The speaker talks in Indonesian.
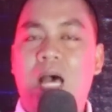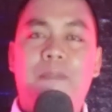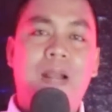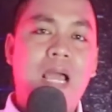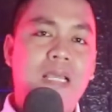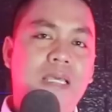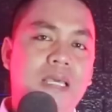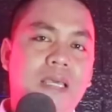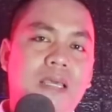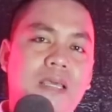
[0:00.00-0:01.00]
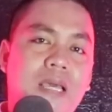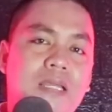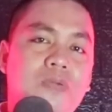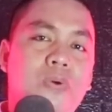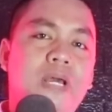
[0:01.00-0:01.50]
Apalagi ya
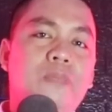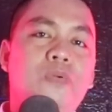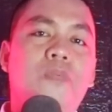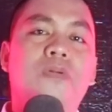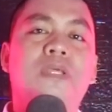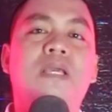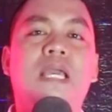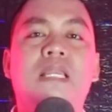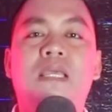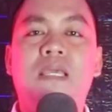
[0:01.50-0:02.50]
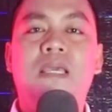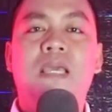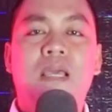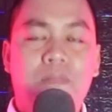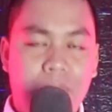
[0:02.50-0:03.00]
di 2023 ini
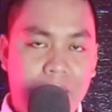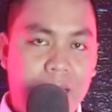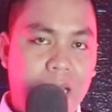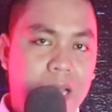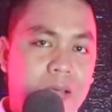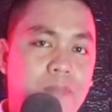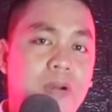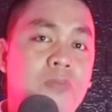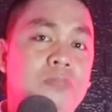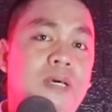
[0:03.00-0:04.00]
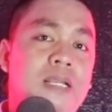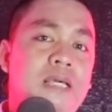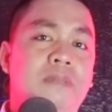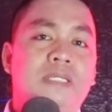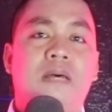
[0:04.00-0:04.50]
mereka belum
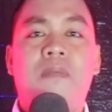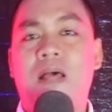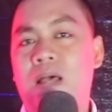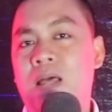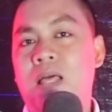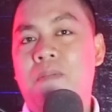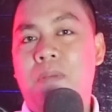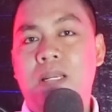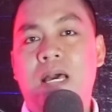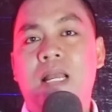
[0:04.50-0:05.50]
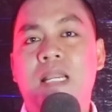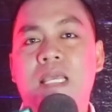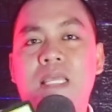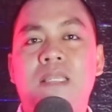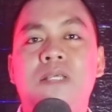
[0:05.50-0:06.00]
terlihat bersama Padahal
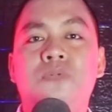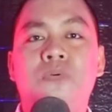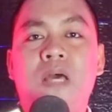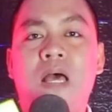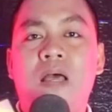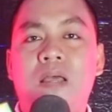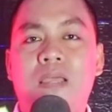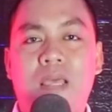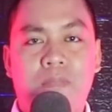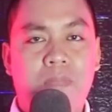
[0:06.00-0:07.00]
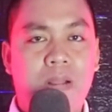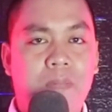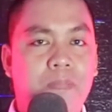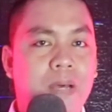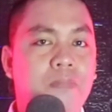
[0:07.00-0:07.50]
ini sudah ya
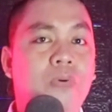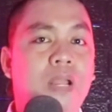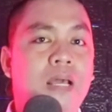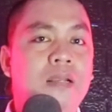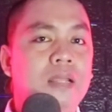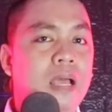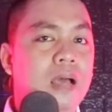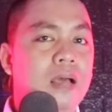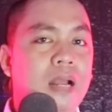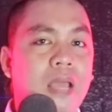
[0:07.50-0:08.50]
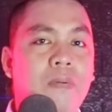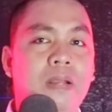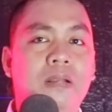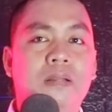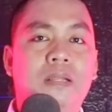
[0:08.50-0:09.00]
beberapa bulan ya
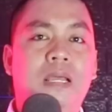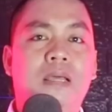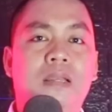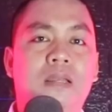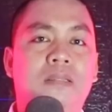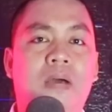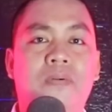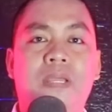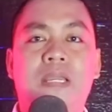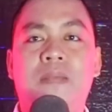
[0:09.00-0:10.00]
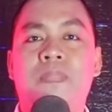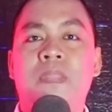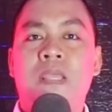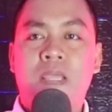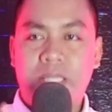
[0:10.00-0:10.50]
lewat ya tahun ini.
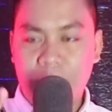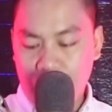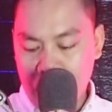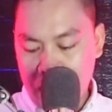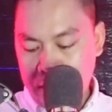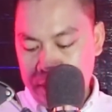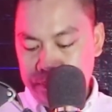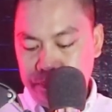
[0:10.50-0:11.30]
Kita buka lagi.